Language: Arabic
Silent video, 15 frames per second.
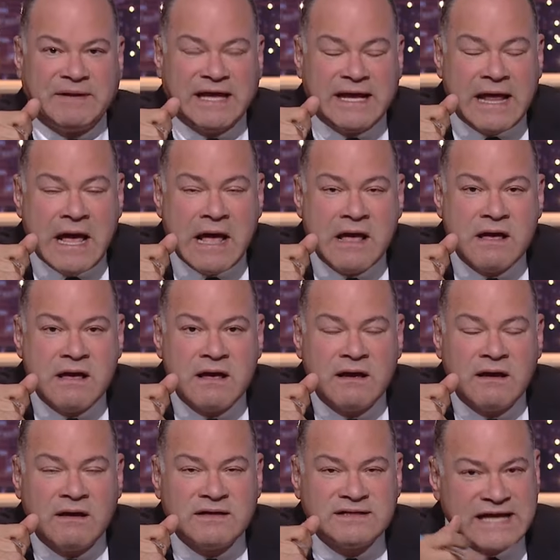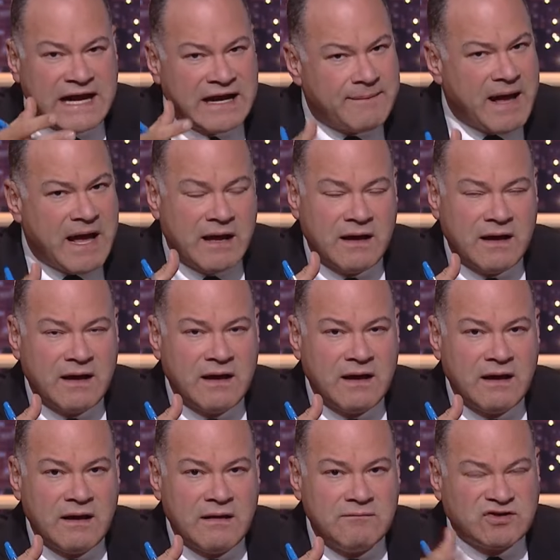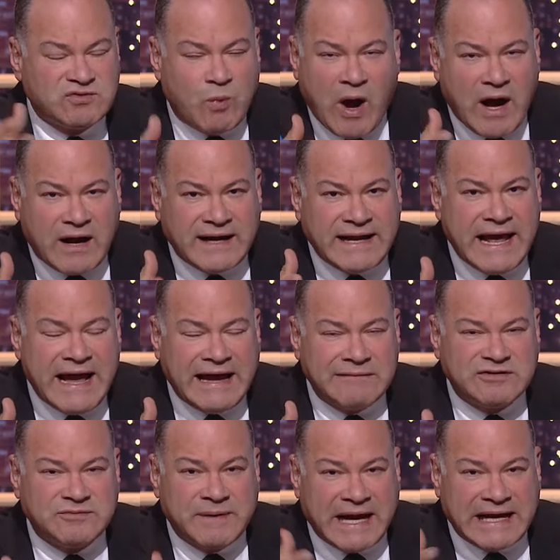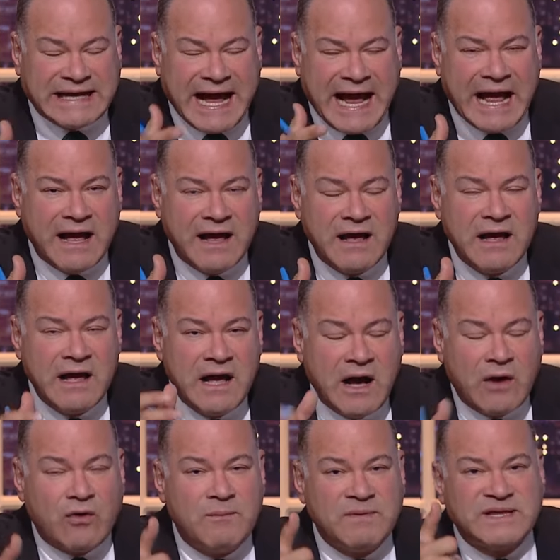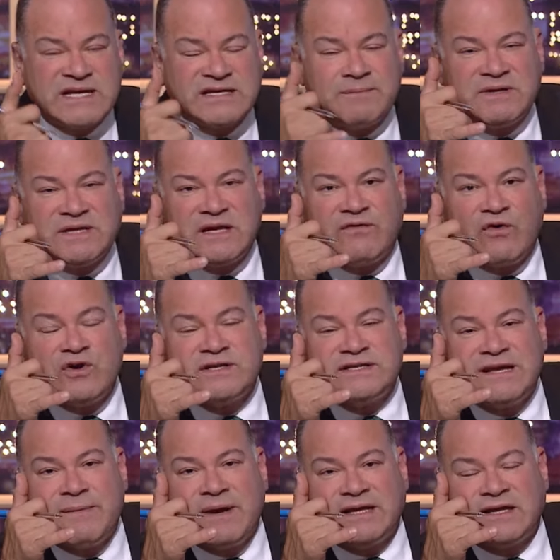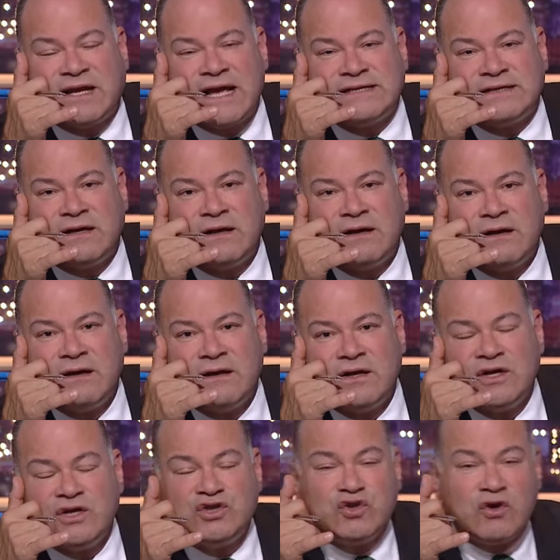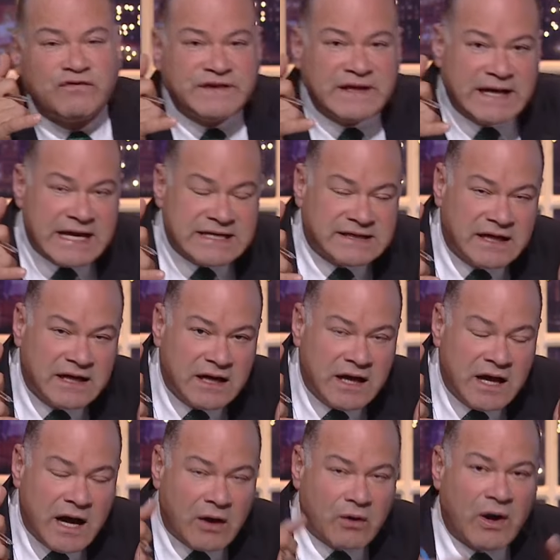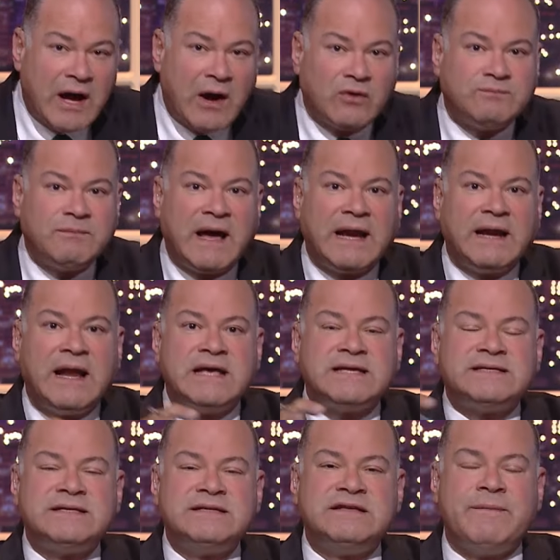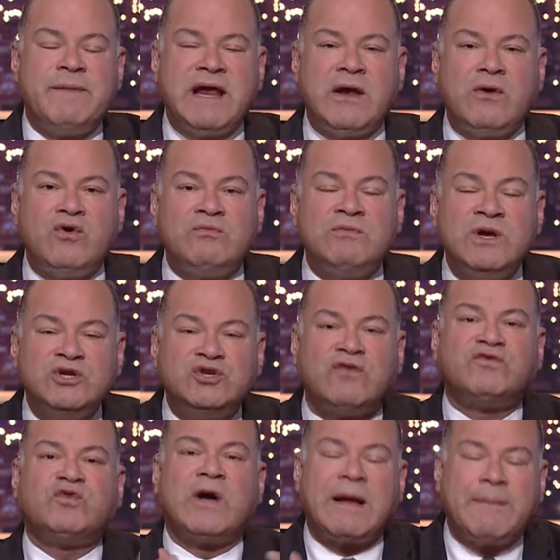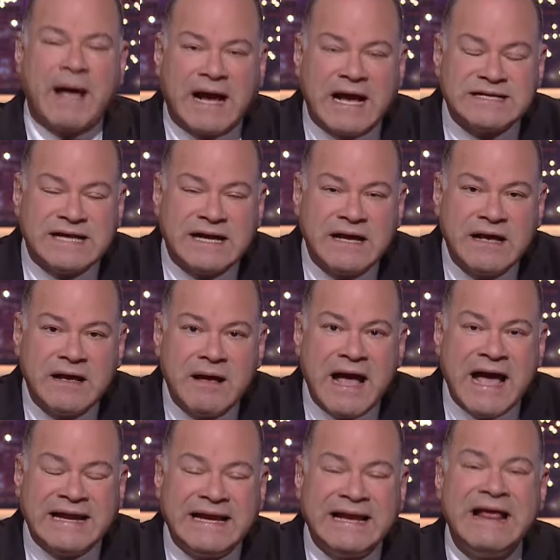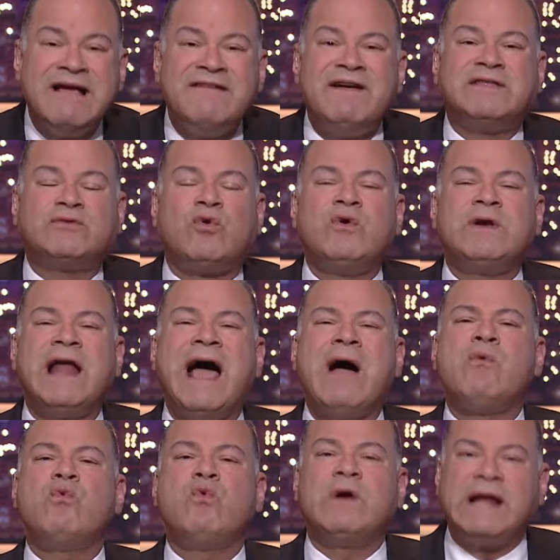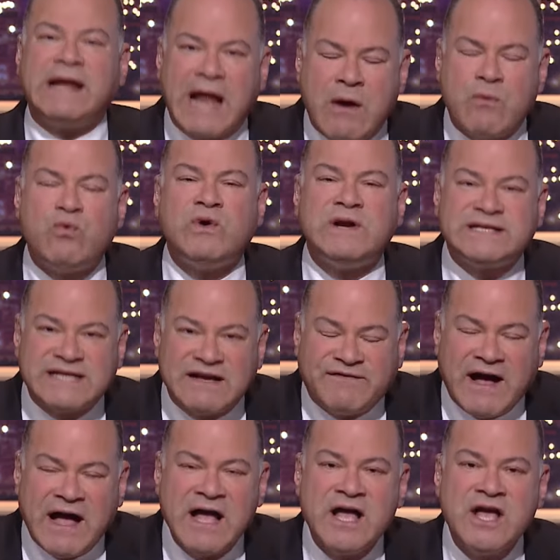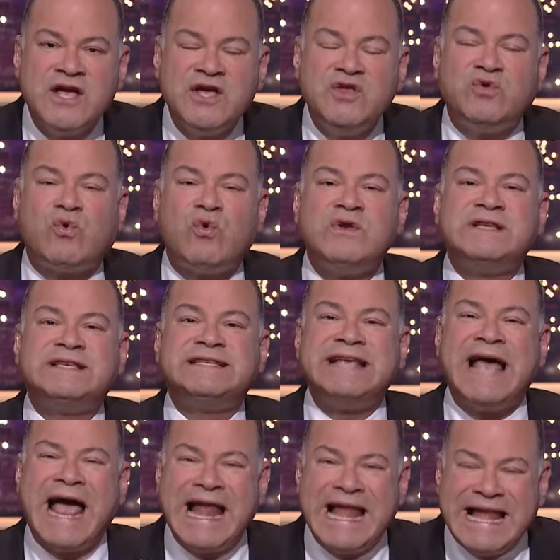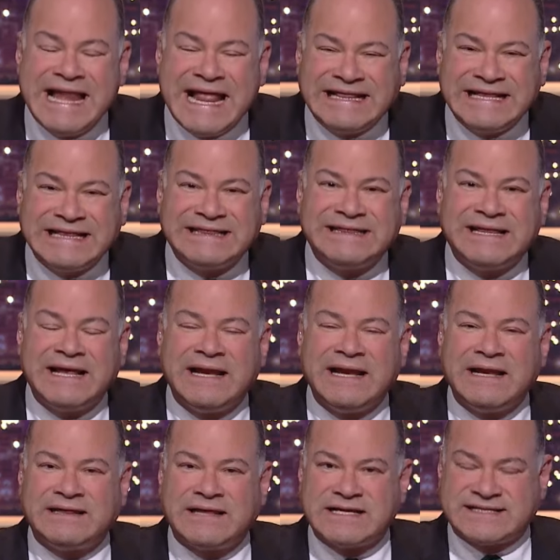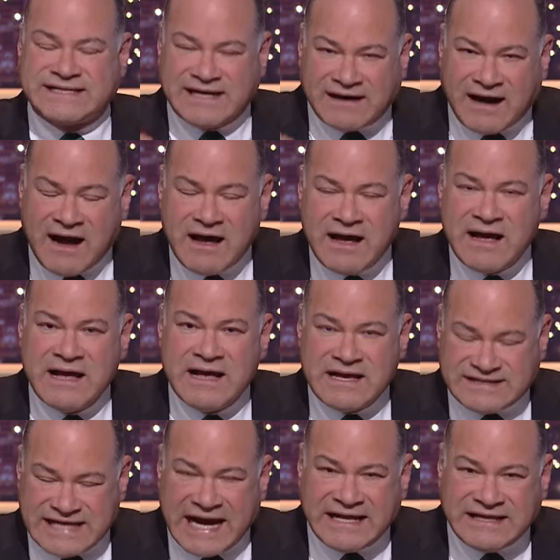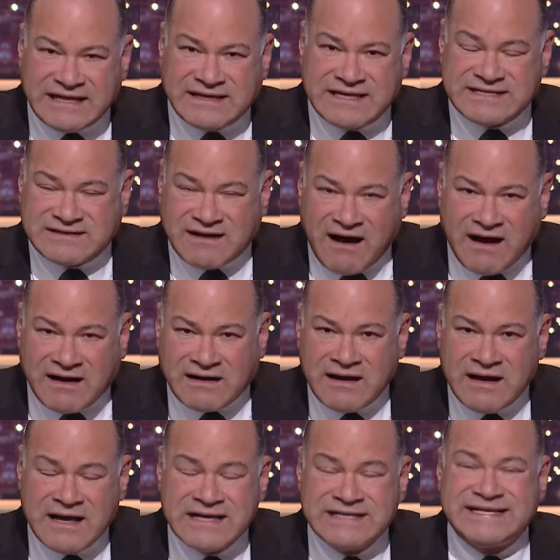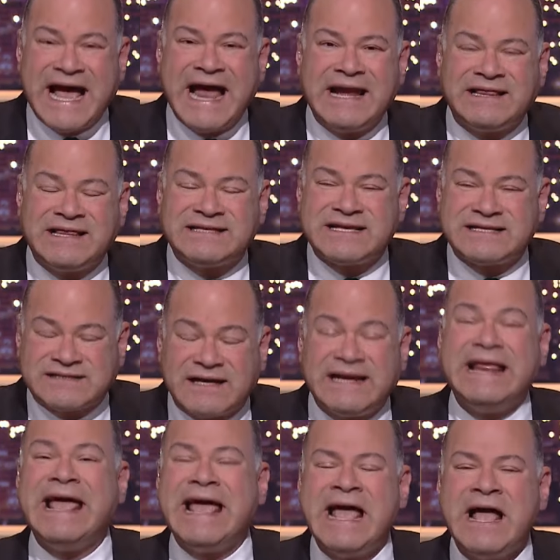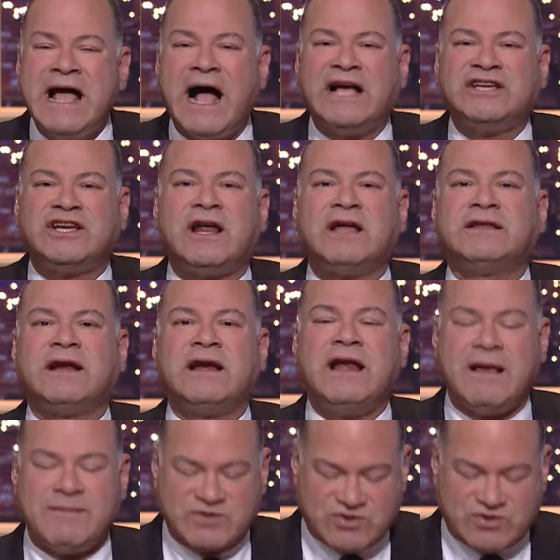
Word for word: من هنا سهلة بقى مش معقدة يعني مش مكلكعة أروح متصل بالتليفون سمعت كذا شفت كذا اروح اقعد مع الناس زمايلي اقول لهم شفتوا يا جماعه كذا انقل فتكون اول اول صفه تكون سهله التذكره سهله التذكار سهله الاستذكار ليه عشان اقدر انقلها